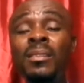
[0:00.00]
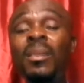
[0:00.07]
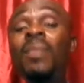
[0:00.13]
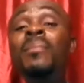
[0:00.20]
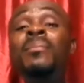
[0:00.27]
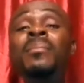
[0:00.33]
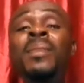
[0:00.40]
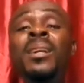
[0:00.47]

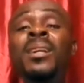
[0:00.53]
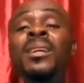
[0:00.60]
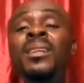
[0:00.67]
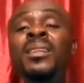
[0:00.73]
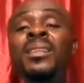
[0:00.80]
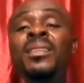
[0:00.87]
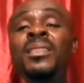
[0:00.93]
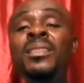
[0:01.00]

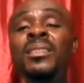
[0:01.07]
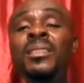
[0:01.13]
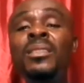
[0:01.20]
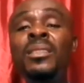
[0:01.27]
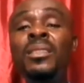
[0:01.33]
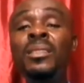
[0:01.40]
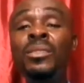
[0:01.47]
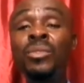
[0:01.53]
Comment
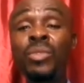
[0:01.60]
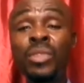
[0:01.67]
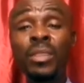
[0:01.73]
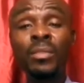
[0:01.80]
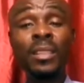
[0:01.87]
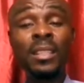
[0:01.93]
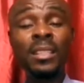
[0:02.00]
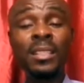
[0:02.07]
euh, le
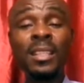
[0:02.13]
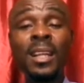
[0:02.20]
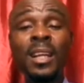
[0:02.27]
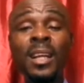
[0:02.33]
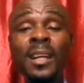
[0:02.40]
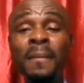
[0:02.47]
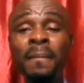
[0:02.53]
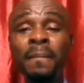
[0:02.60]
chef de
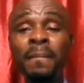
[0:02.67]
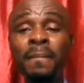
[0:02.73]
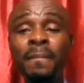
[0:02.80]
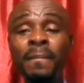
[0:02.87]
l'État,